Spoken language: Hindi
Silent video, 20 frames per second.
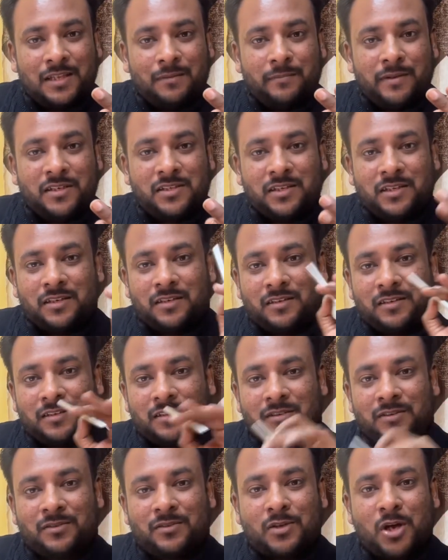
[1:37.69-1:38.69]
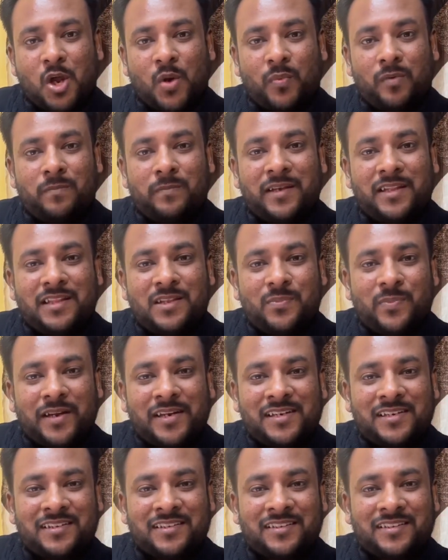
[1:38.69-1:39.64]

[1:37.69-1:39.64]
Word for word: में बेची सौ रुपये में बेच दी पेन